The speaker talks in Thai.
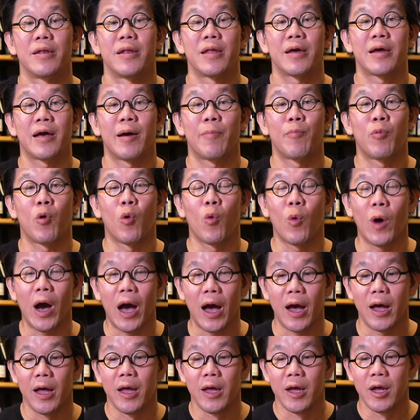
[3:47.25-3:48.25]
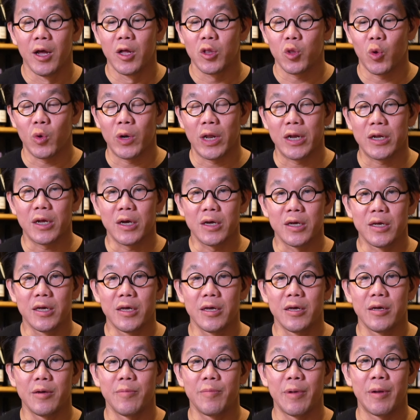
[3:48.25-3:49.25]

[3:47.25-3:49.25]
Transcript: นะครับ เพราะว่าตรงนั้นก็คือ